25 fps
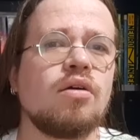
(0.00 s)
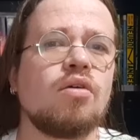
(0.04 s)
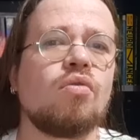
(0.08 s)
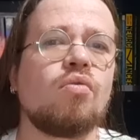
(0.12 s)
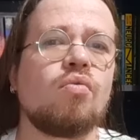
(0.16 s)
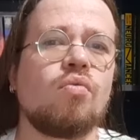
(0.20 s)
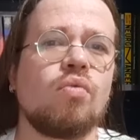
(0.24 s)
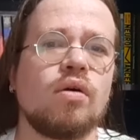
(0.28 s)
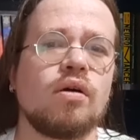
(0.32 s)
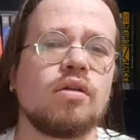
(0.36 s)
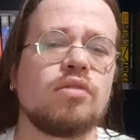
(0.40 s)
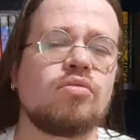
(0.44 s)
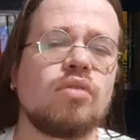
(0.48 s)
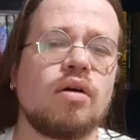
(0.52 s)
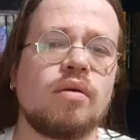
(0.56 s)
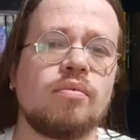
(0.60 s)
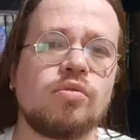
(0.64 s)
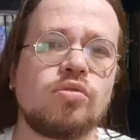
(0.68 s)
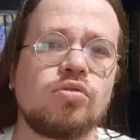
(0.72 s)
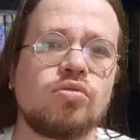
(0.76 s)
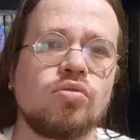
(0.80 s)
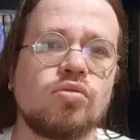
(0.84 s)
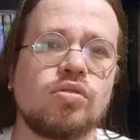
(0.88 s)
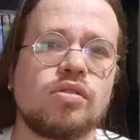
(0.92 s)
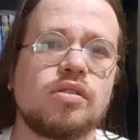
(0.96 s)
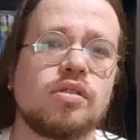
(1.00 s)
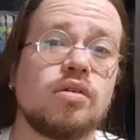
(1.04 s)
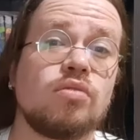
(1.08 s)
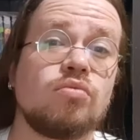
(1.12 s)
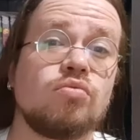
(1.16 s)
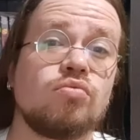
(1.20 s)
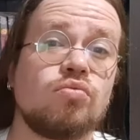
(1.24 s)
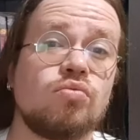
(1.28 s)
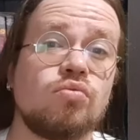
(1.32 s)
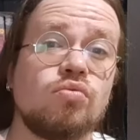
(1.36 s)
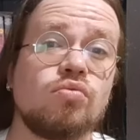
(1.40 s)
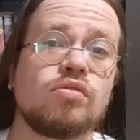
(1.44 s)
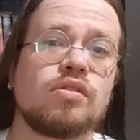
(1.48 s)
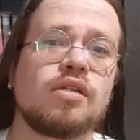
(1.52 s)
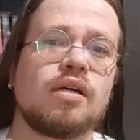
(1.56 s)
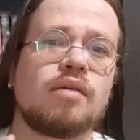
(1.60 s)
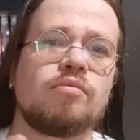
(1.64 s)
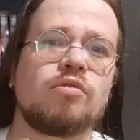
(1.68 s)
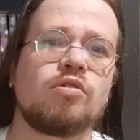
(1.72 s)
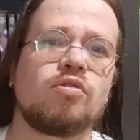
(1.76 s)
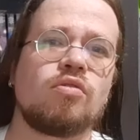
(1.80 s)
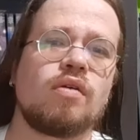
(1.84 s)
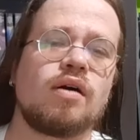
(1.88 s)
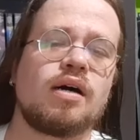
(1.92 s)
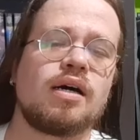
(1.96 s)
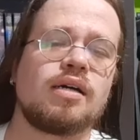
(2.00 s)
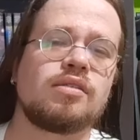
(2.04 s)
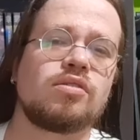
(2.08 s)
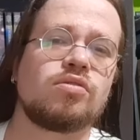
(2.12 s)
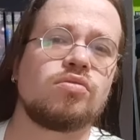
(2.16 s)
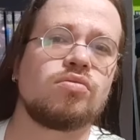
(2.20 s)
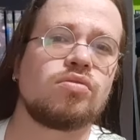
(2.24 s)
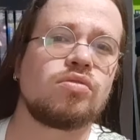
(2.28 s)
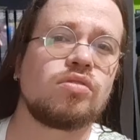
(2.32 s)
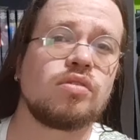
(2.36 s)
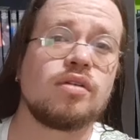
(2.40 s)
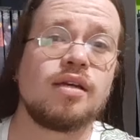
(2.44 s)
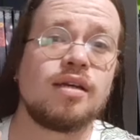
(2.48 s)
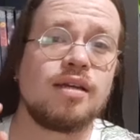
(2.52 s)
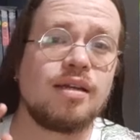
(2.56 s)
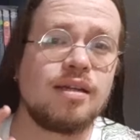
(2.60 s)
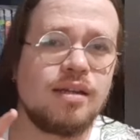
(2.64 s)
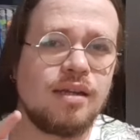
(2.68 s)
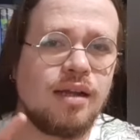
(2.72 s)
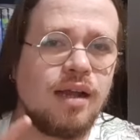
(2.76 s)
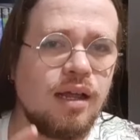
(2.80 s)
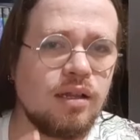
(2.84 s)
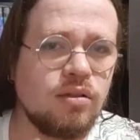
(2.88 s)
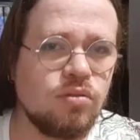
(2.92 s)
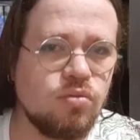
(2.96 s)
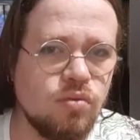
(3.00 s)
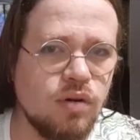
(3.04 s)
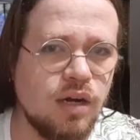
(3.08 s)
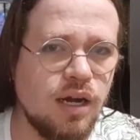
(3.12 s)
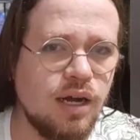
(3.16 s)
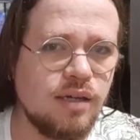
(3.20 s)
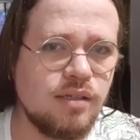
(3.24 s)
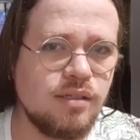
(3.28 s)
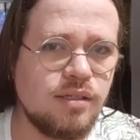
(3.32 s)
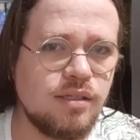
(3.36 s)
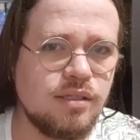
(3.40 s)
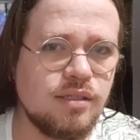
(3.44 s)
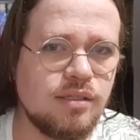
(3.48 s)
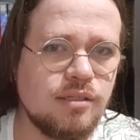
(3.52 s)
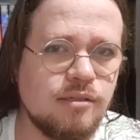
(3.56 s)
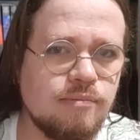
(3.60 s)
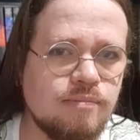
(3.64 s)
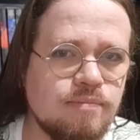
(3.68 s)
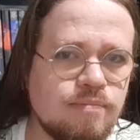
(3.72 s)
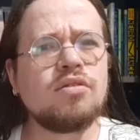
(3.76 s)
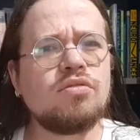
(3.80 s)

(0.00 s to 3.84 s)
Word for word: quanto a absorção dos aminoácidos naturais.